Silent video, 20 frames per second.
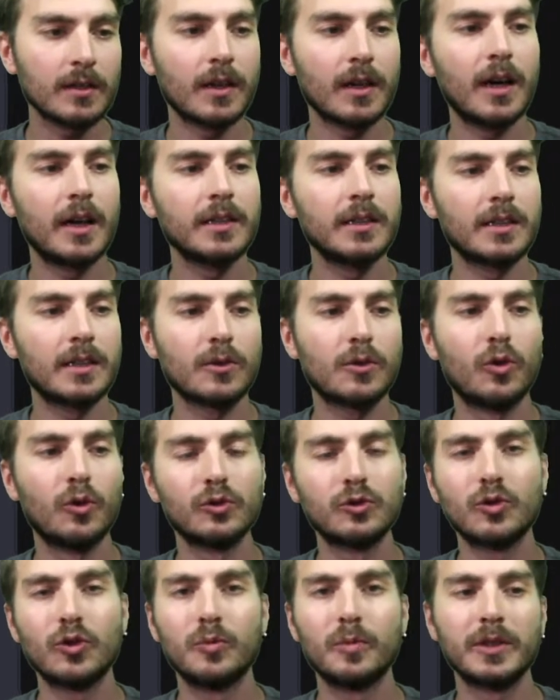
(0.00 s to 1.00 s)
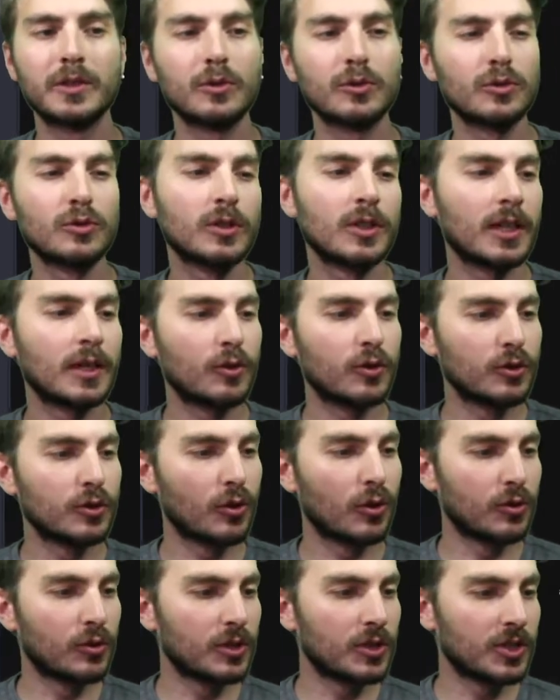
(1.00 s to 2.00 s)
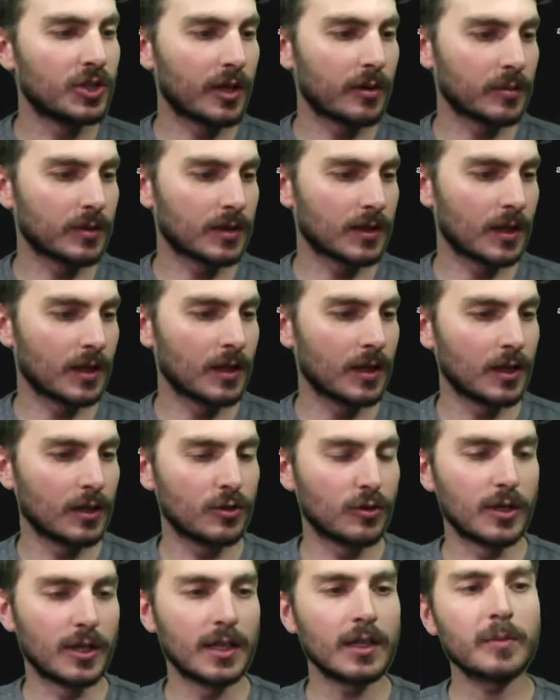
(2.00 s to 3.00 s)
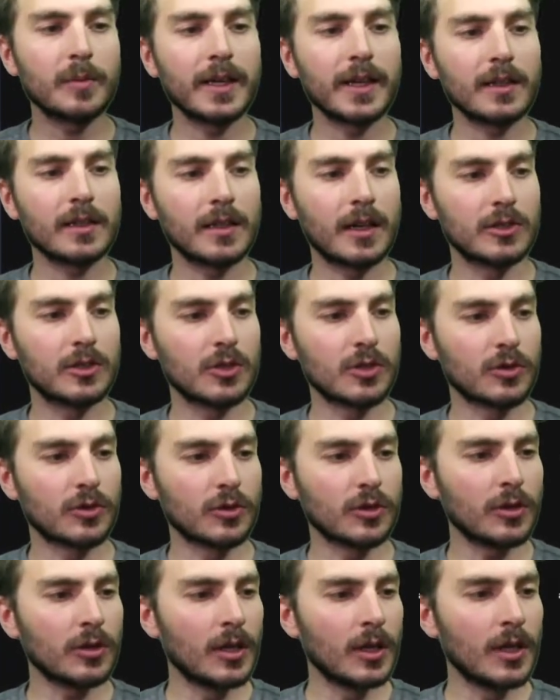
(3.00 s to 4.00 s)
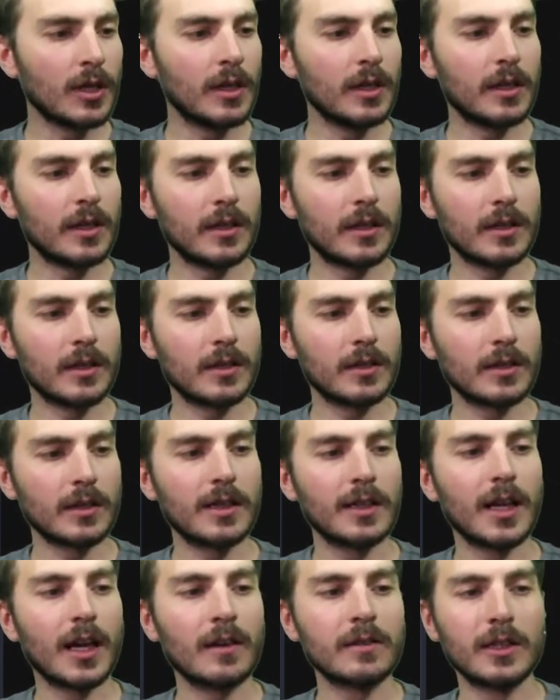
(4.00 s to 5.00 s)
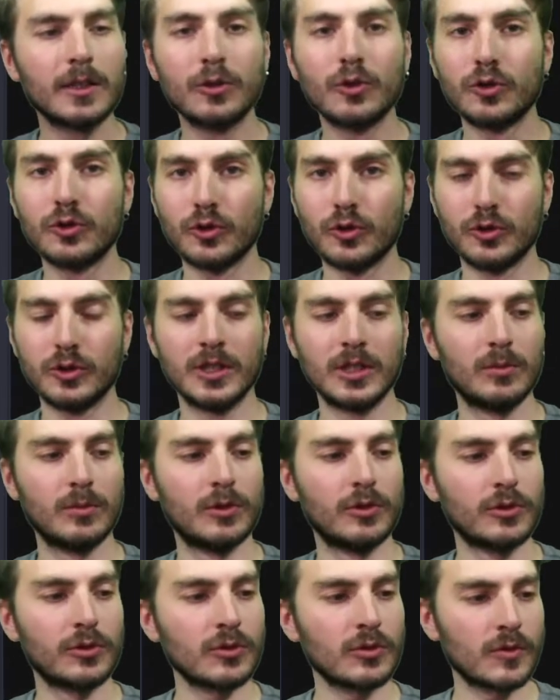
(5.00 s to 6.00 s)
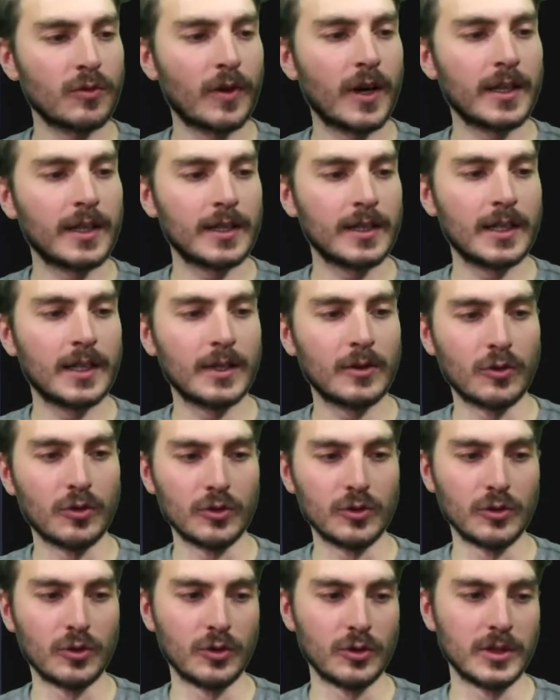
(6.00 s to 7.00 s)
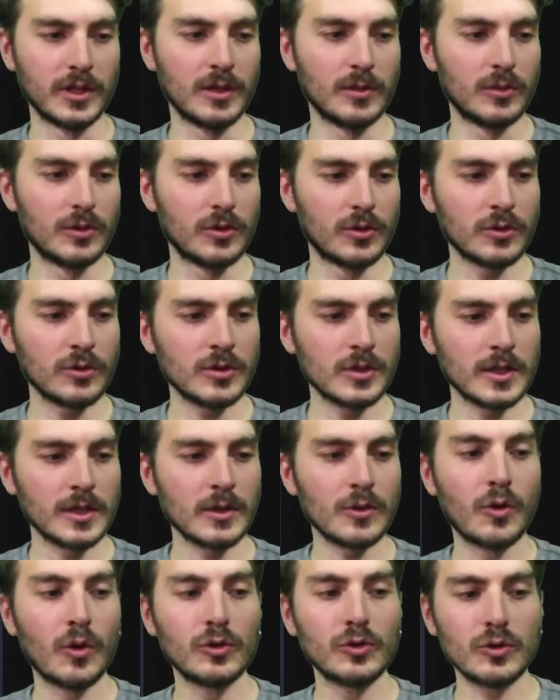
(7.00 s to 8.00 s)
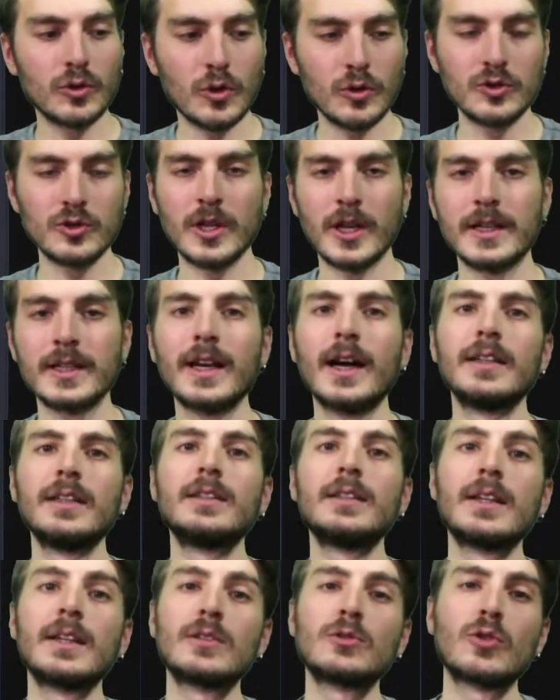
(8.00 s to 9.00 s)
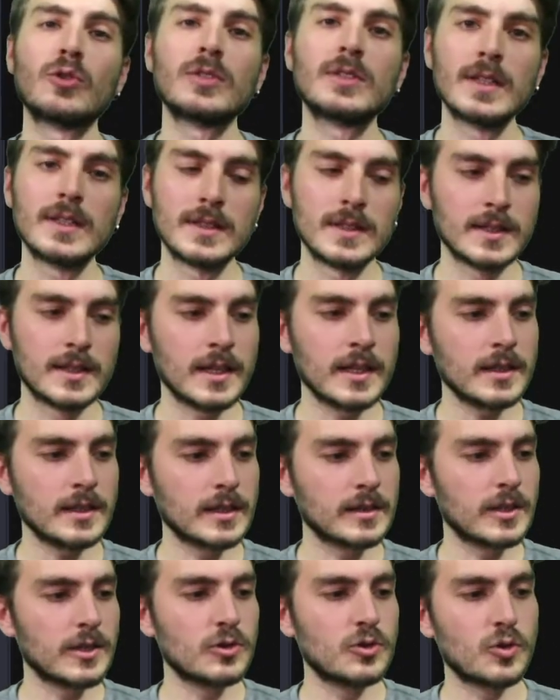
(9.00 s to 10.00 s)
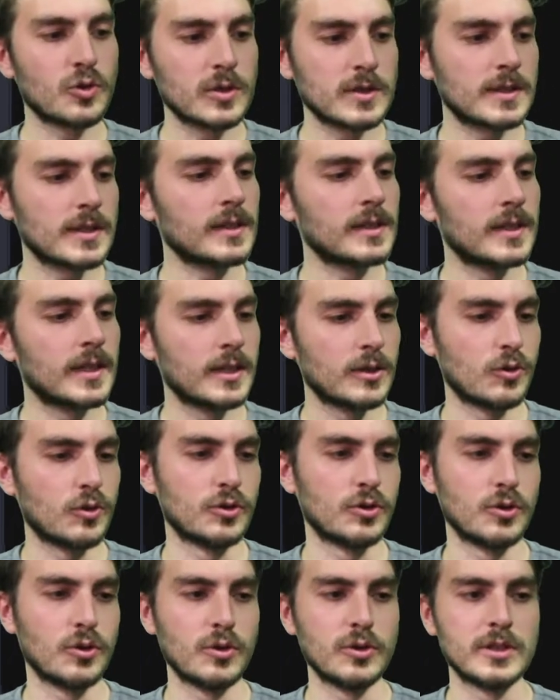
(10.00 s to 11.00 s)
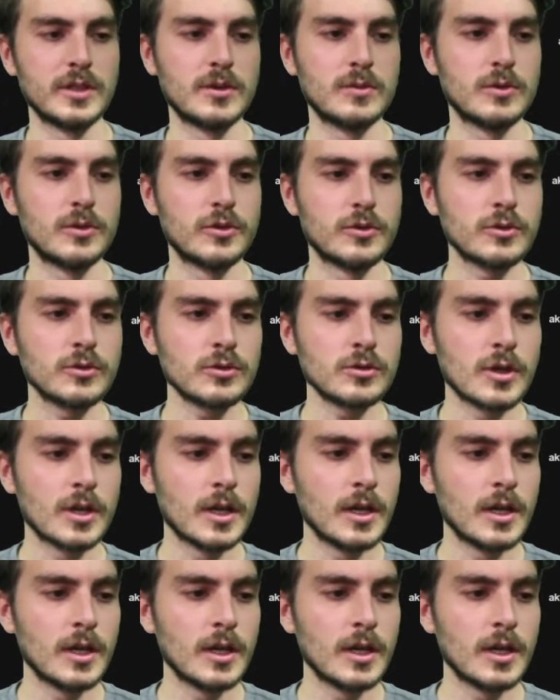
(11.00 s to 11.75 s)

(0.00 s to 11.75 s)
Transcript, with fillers: hangi kontrol metoduyla oyunu oynayacağımıza yönelik bir ekran çıkıyor. Ee, klavyeyle oyun oynayabiliyoruz, fareyle oyun oynayabiliyoruz ya da kontrolcüler yani direksiyon setiyle ya da joystickle oyun oynayabiliyoruz.